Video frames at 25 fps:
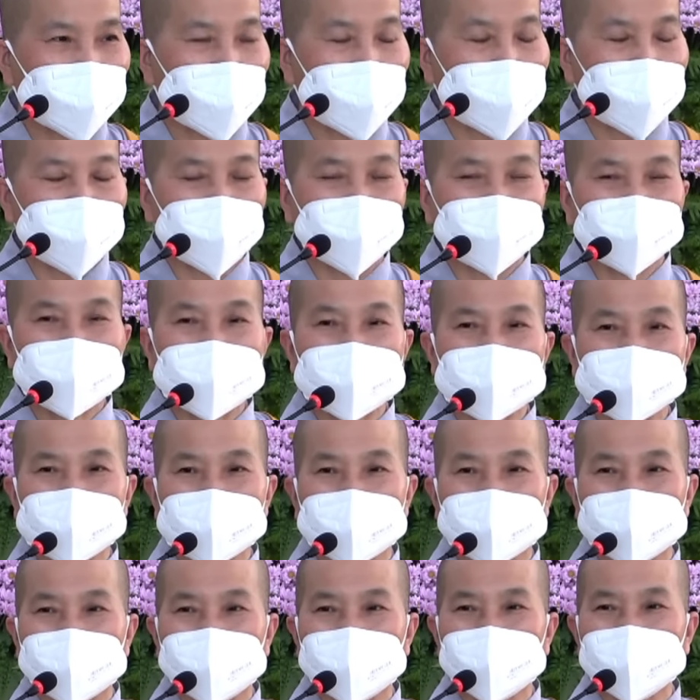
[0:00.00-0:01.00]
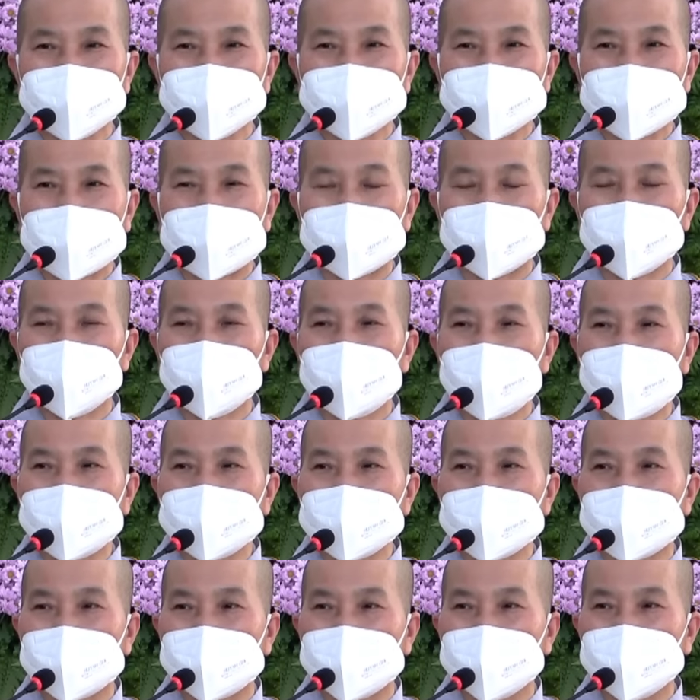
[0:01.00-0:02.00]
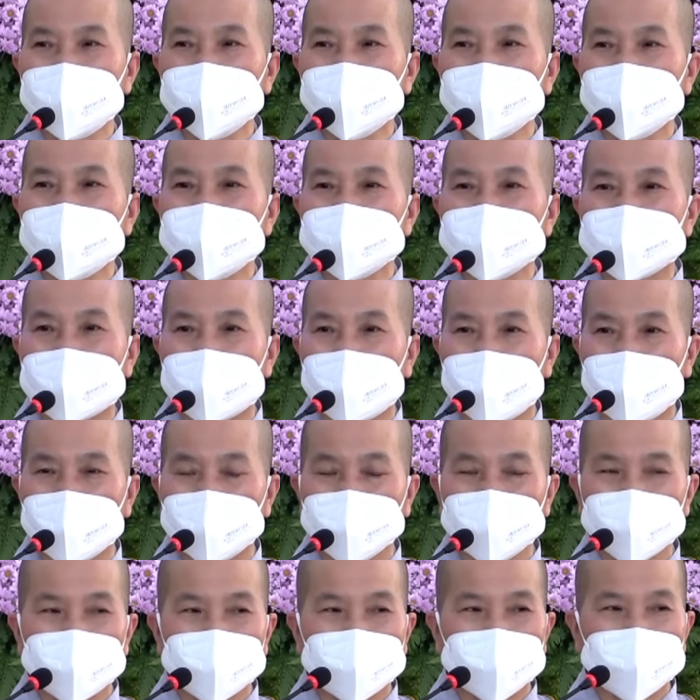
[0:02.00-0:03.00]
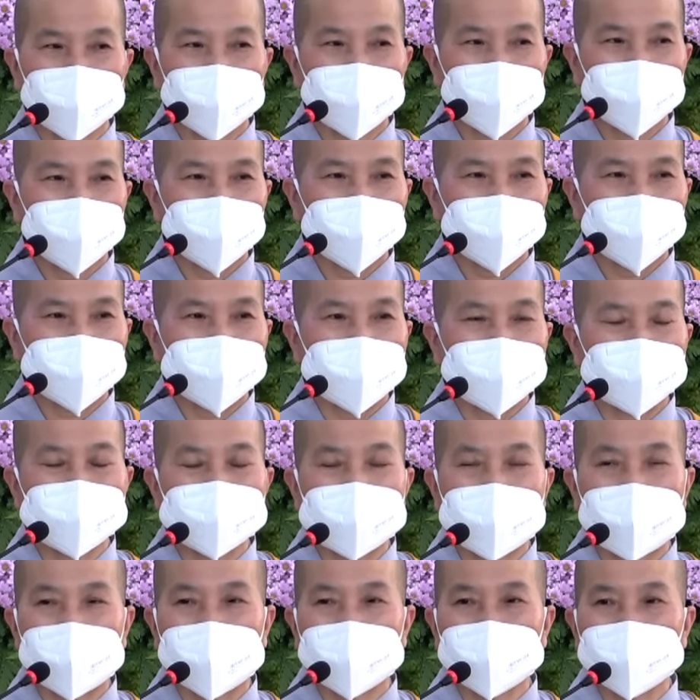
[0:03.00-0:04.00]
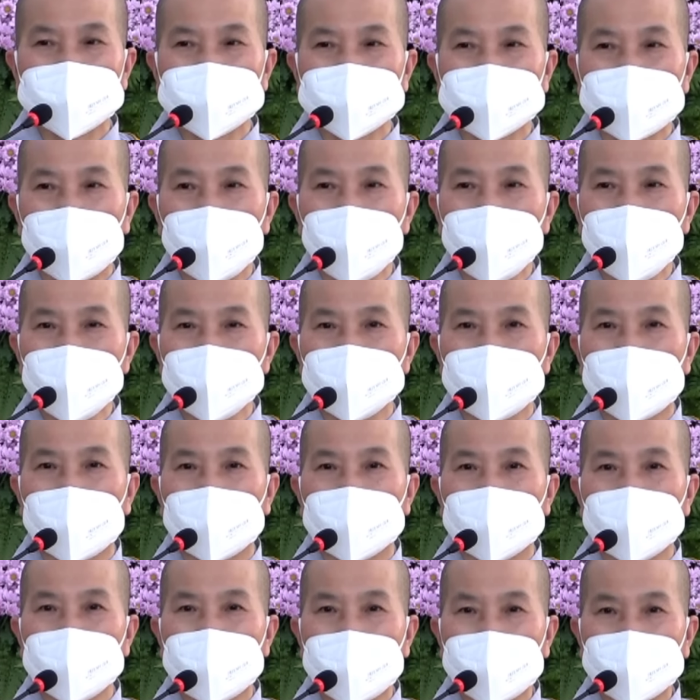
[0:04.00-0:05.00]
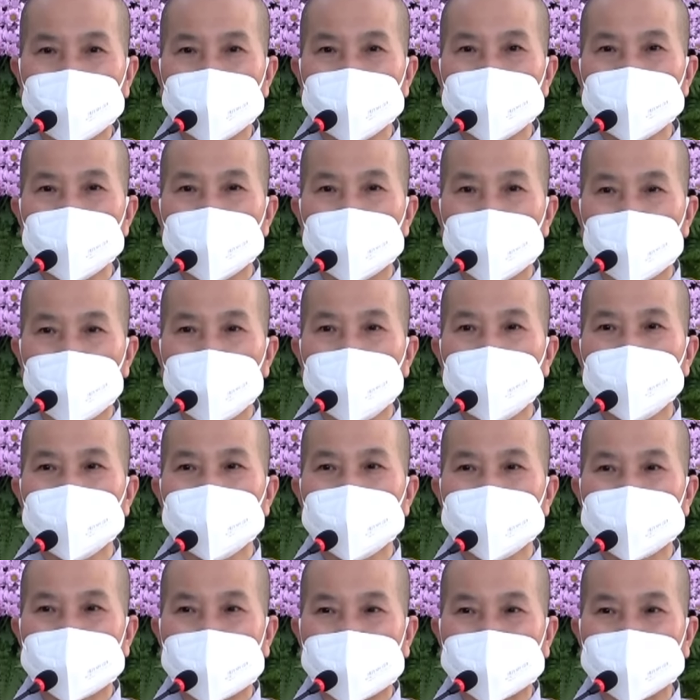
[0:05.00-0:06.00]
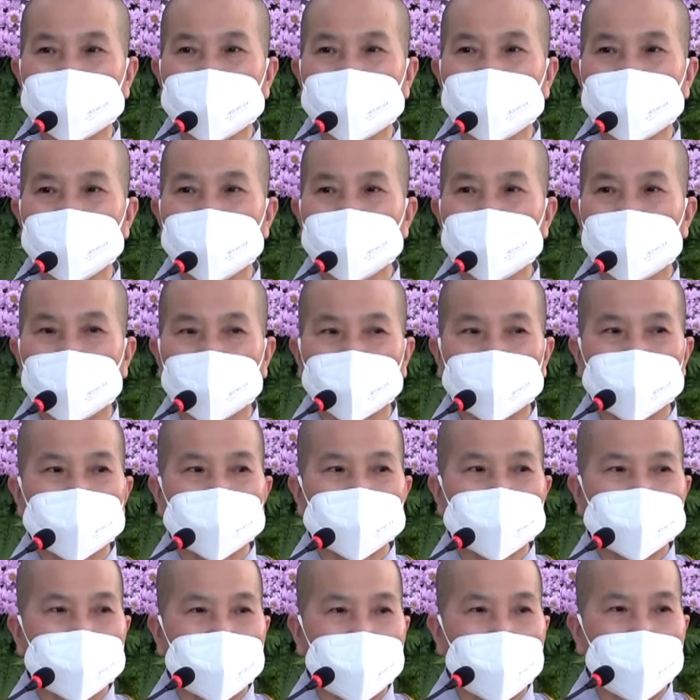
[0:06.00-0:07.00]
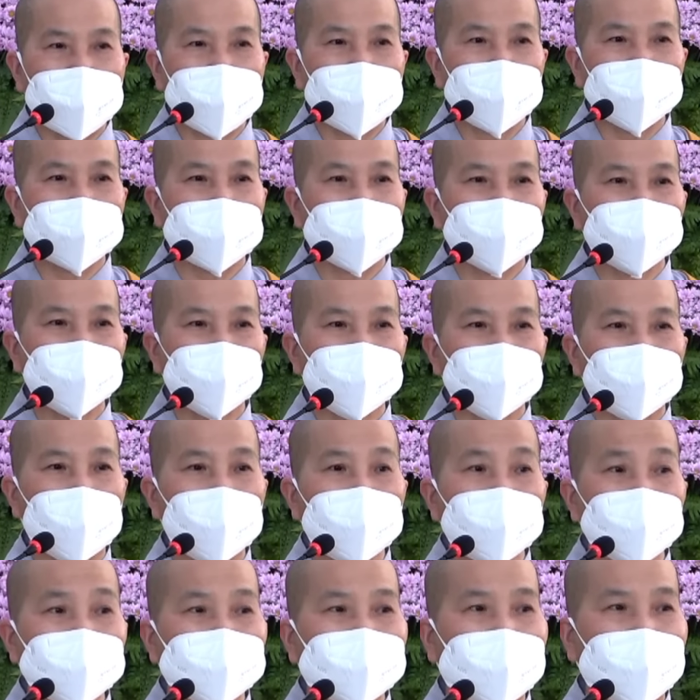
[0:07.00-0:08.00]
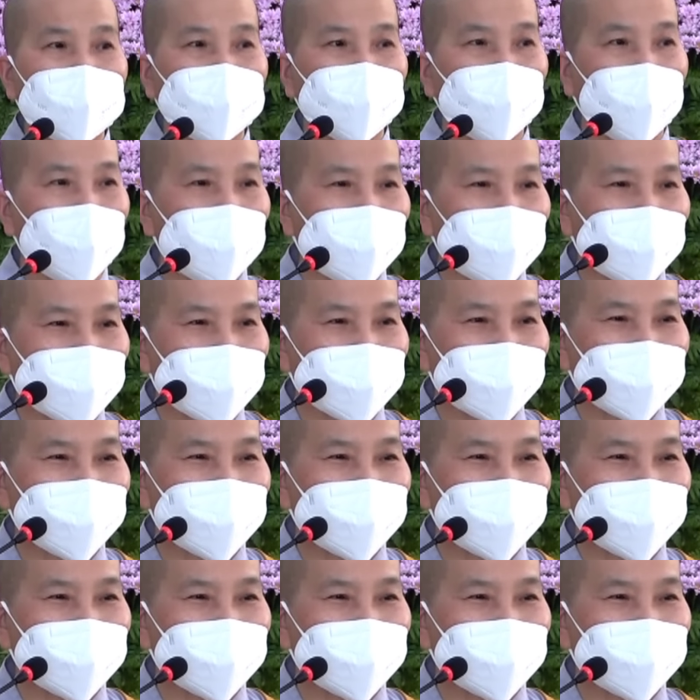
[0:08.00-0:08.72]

Thầy tri sự, thầy hoan hỷ đi chợ và về nấu một mâm cơm canh thịt cá để tôi cúng cha tôi.